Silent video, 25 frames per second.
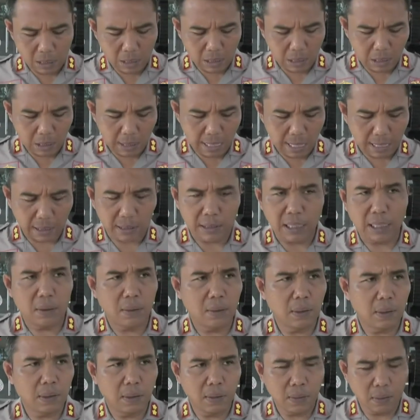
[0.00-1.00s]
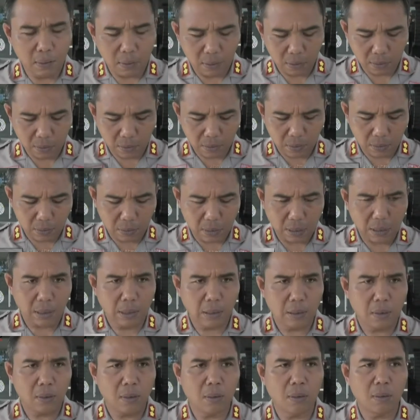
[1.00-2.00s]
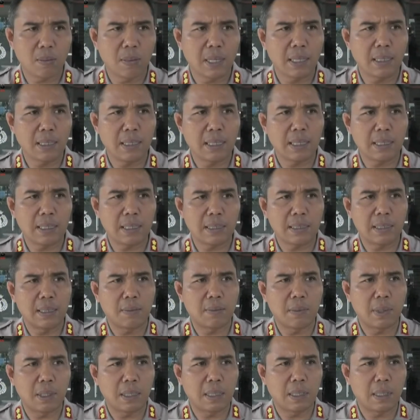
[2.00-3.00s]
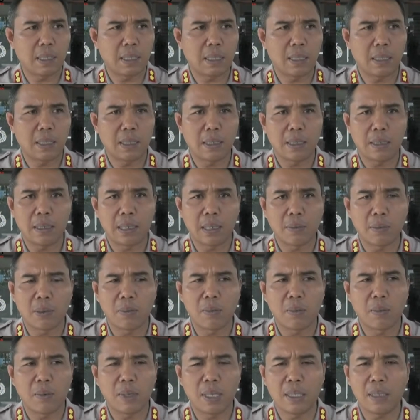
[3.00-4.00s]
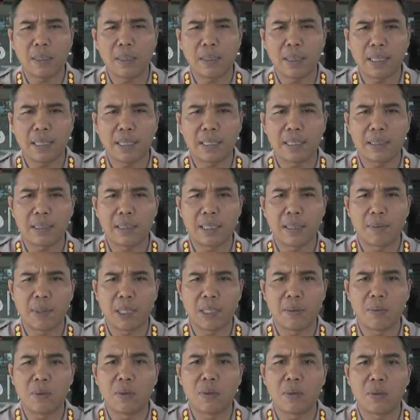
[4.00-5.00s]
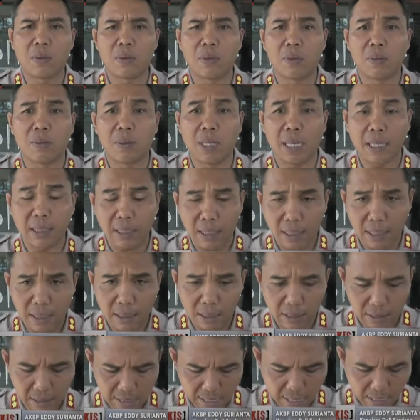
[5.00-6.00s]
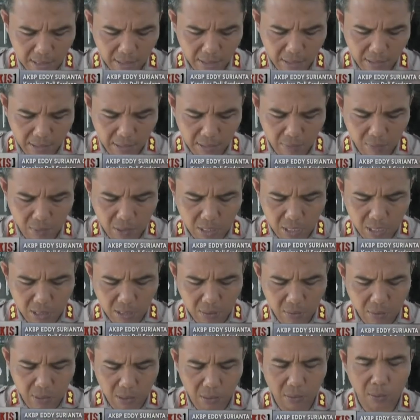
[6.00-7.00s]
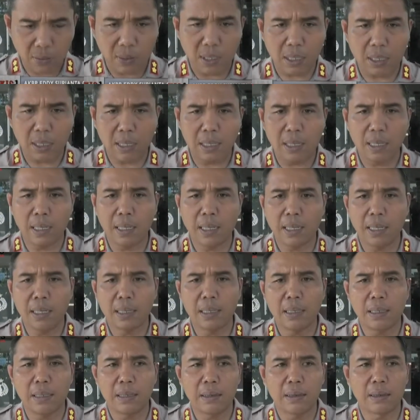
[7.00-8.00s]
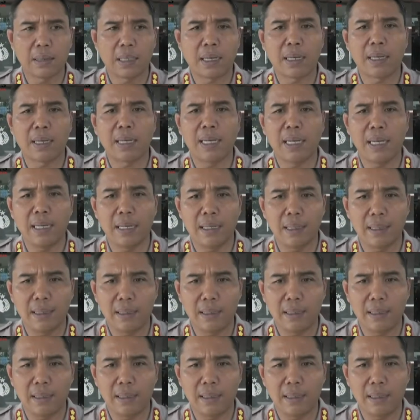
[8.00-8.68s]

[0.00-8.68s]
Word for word: korban? Yang satu itu uh, korban ya atas nama yang perempuan atas nama Ibu Seniati. Yang ya. kemudian yang kedua itu warga Sergei